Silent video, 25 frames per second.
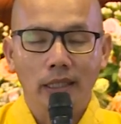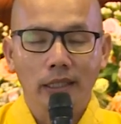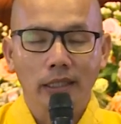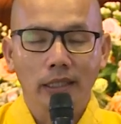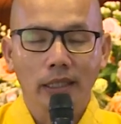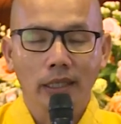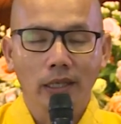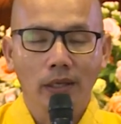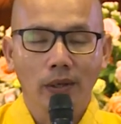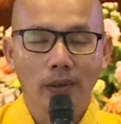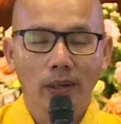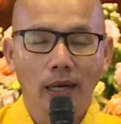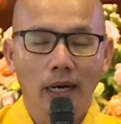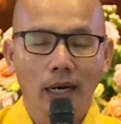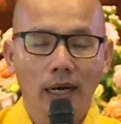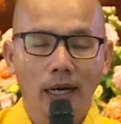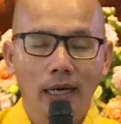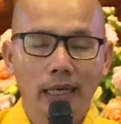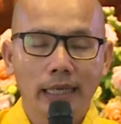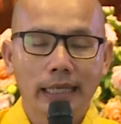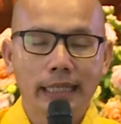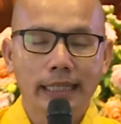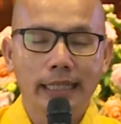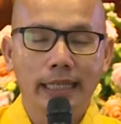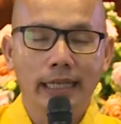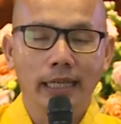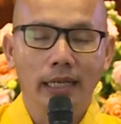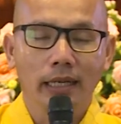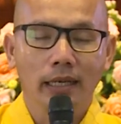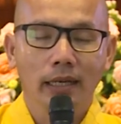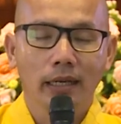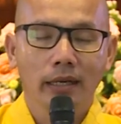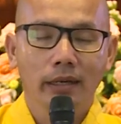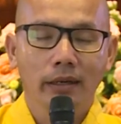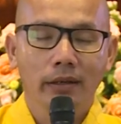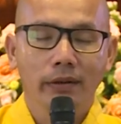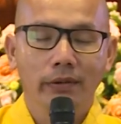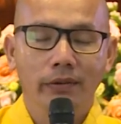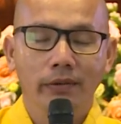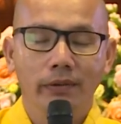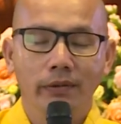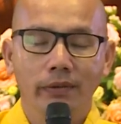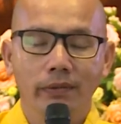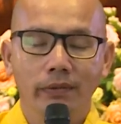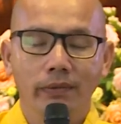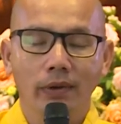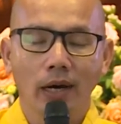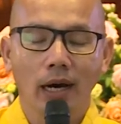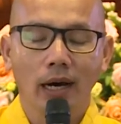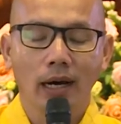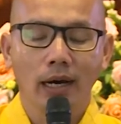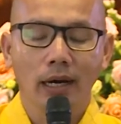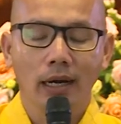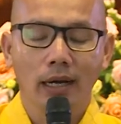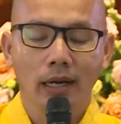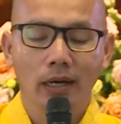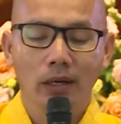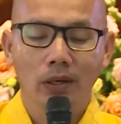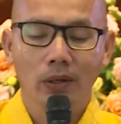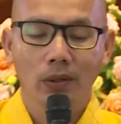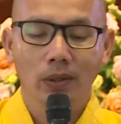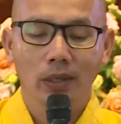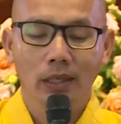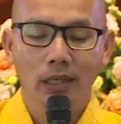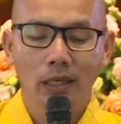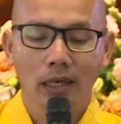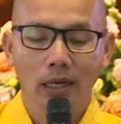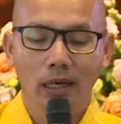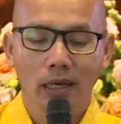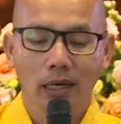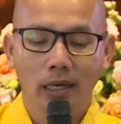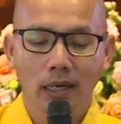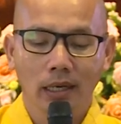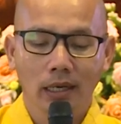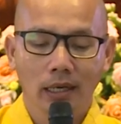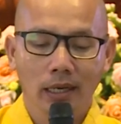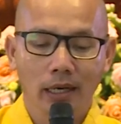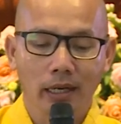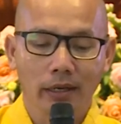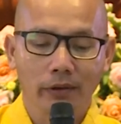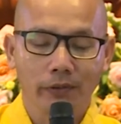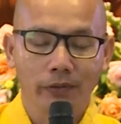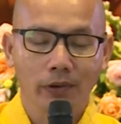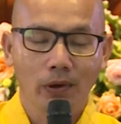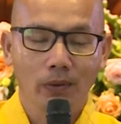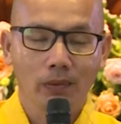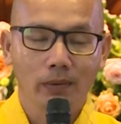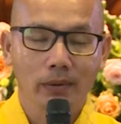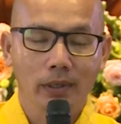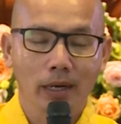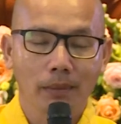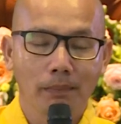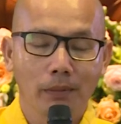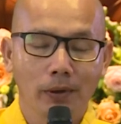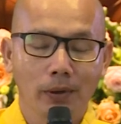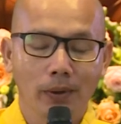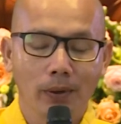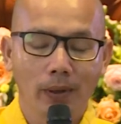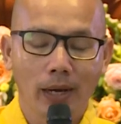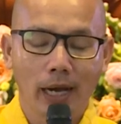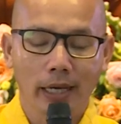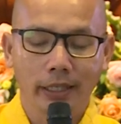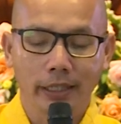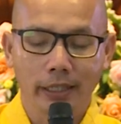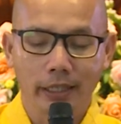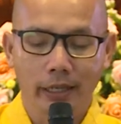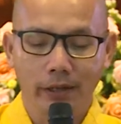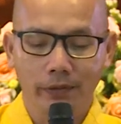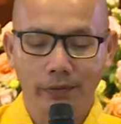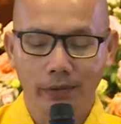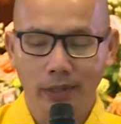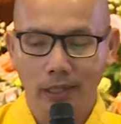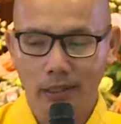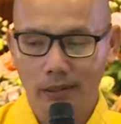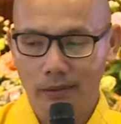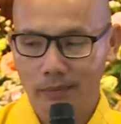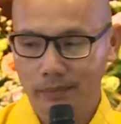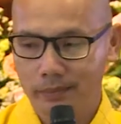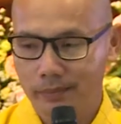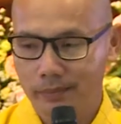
nhiều ý nghĩa và luôn hạnh phúc. Nam mô A Di Đà Phật.